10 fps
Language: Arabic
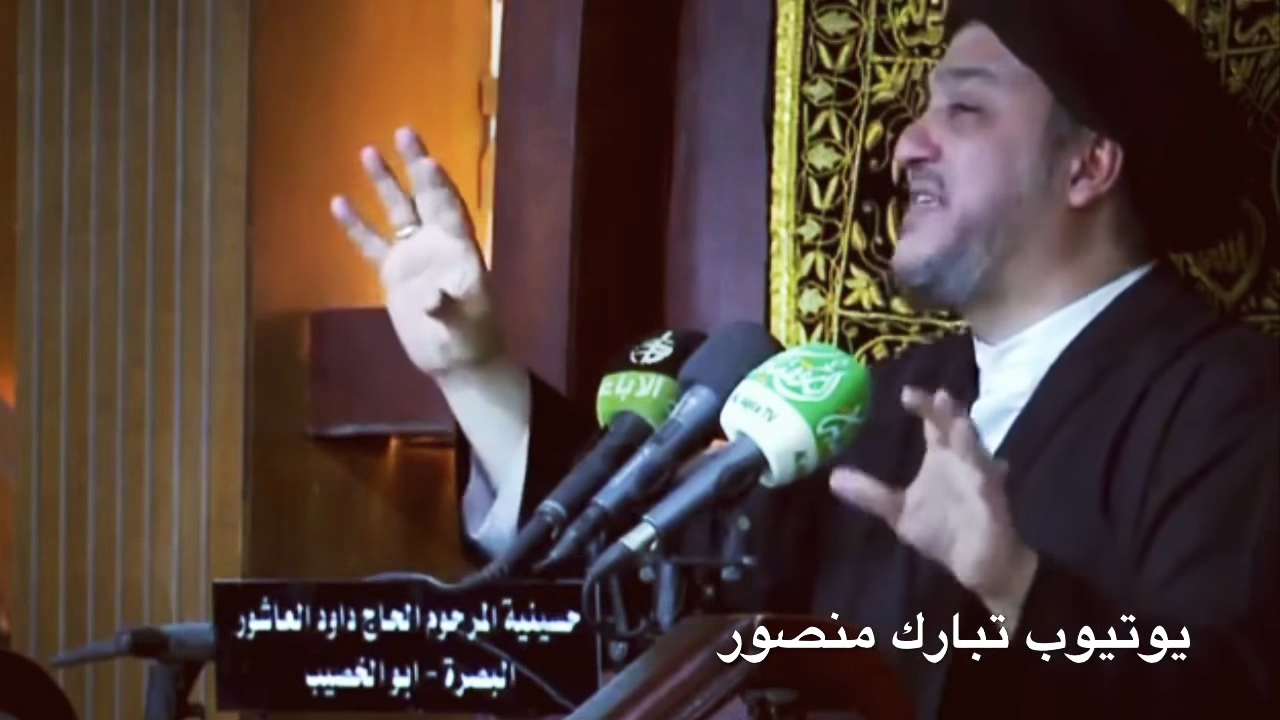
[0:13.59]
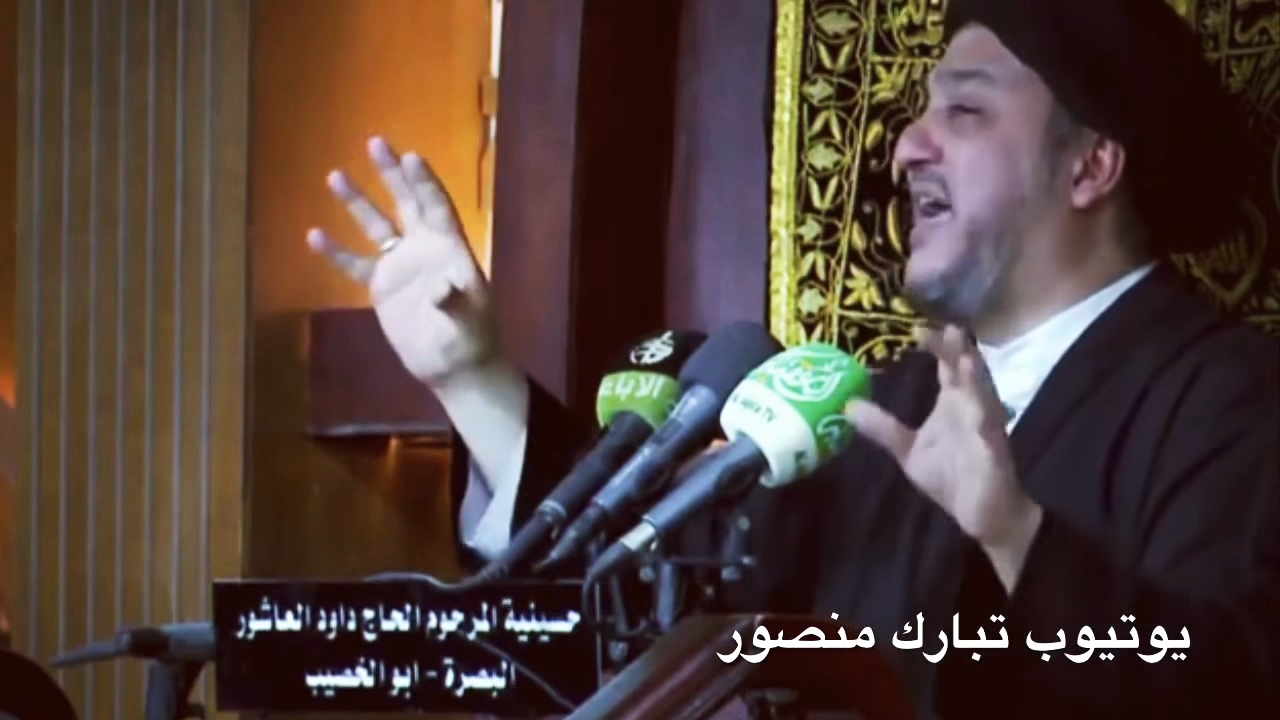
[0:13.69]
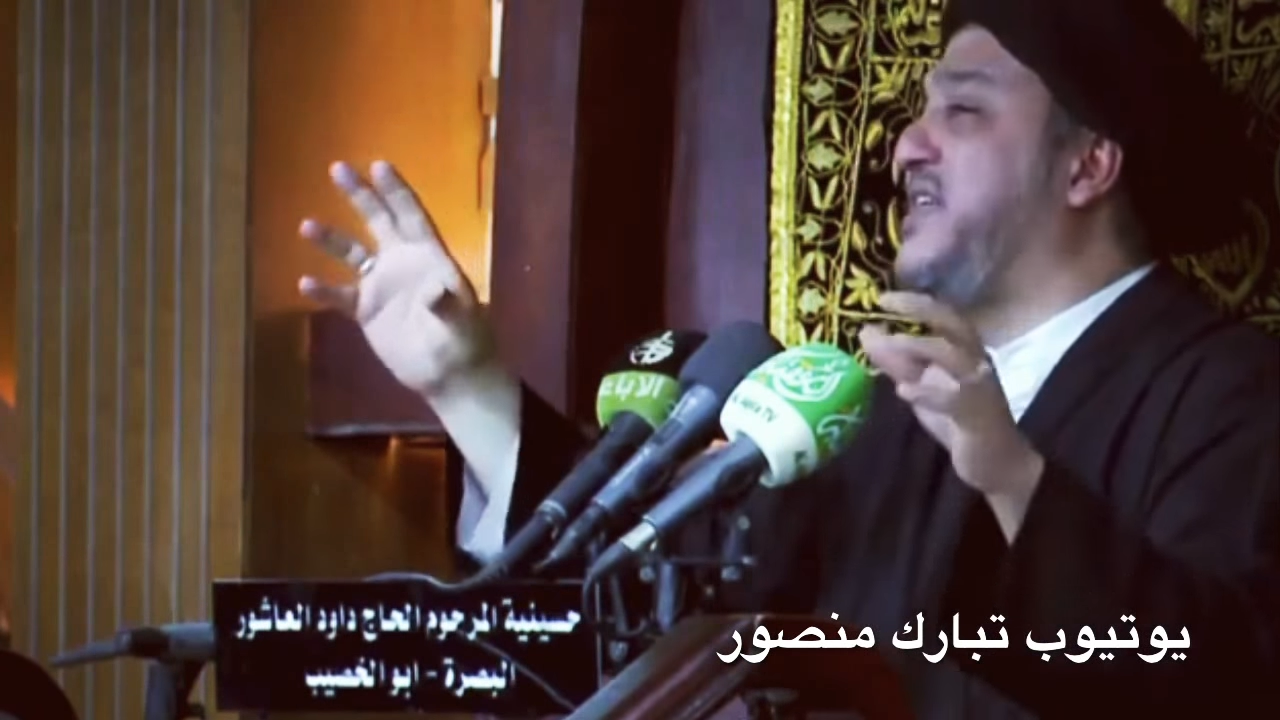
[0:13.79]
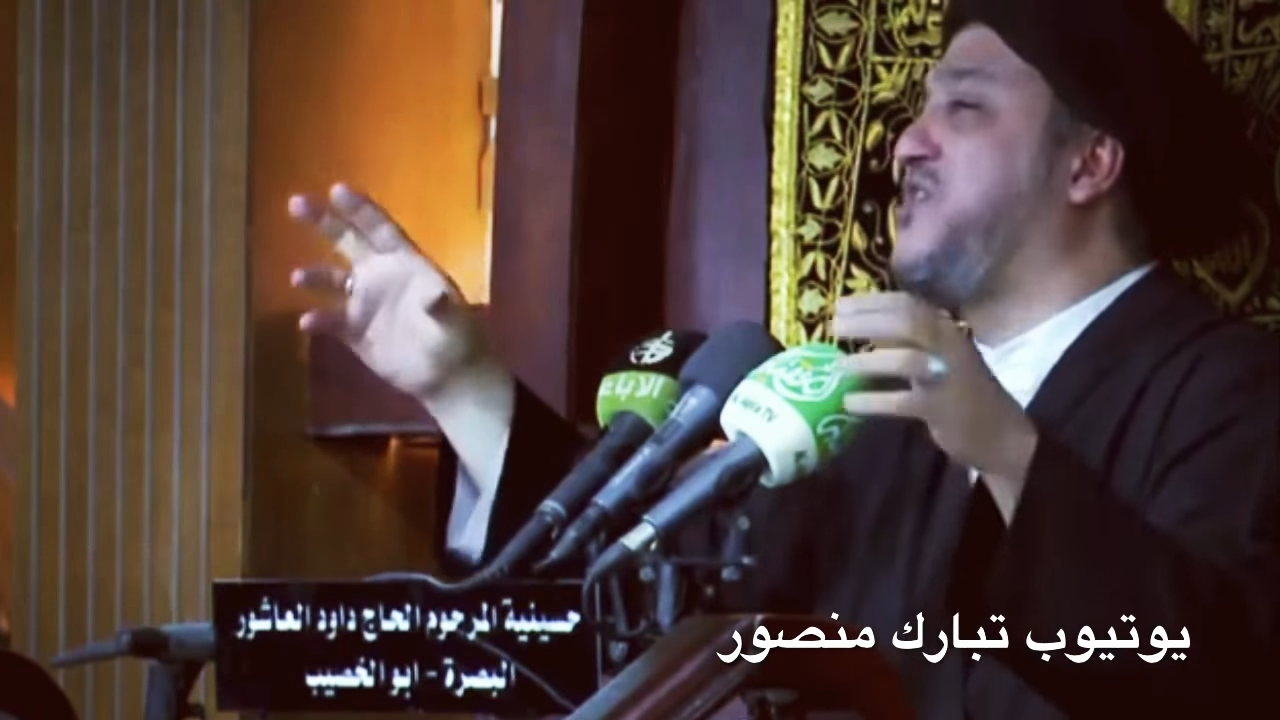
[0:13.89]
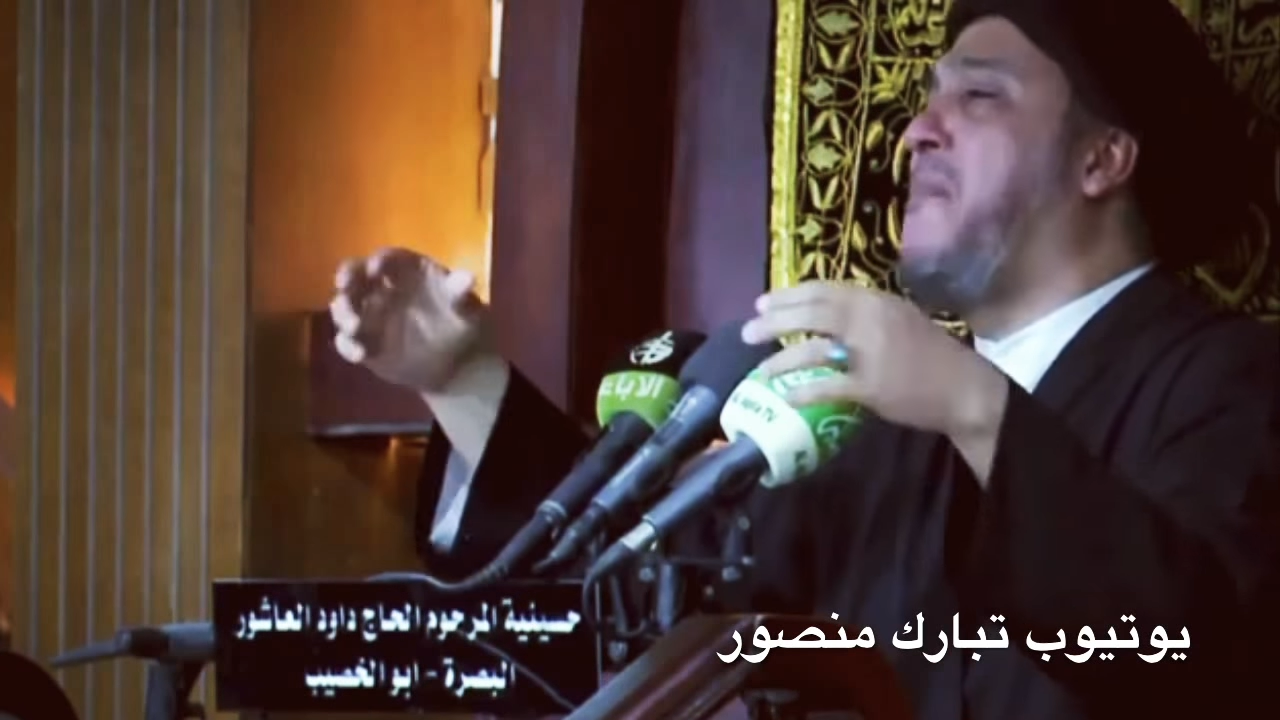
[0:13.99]

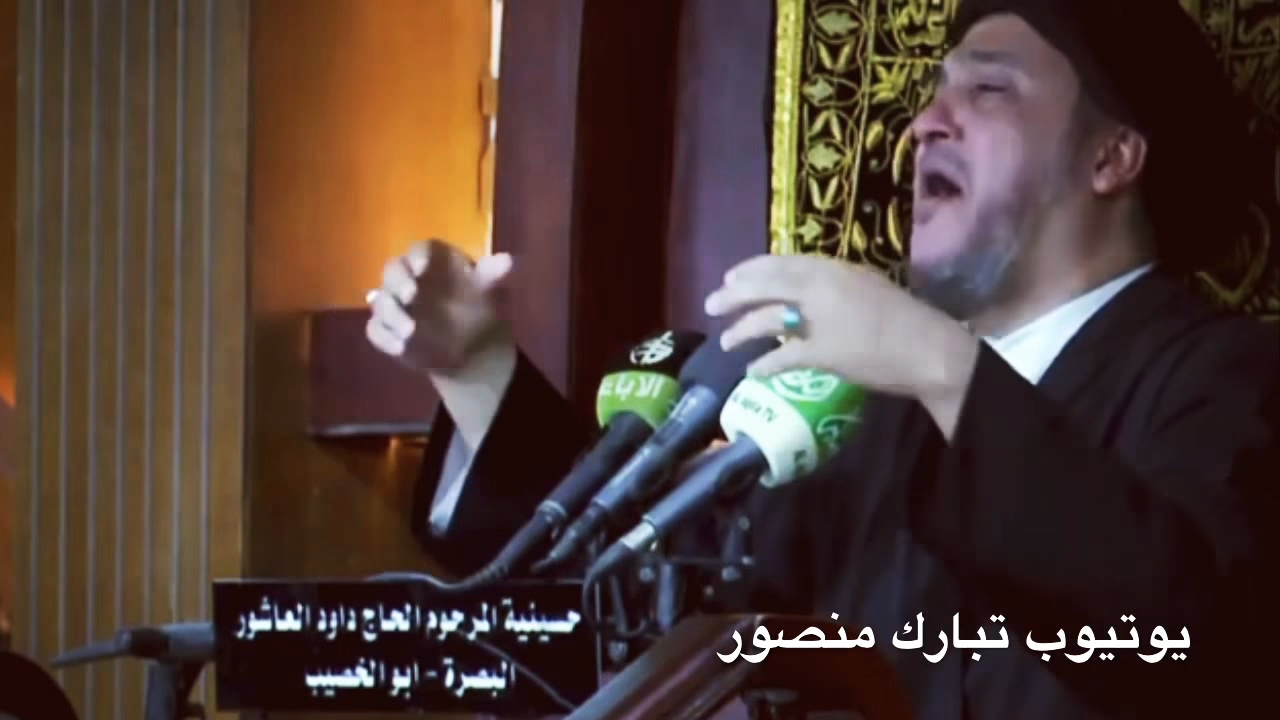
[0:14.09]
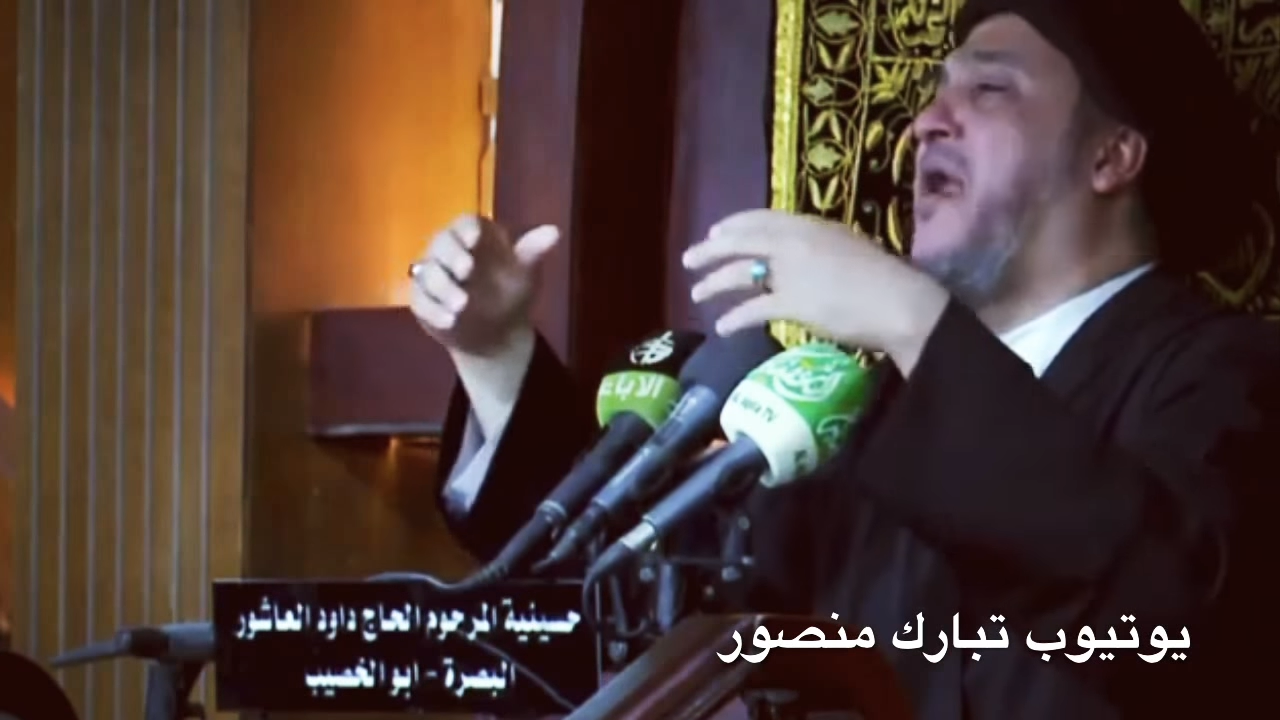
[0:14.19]
حديث ما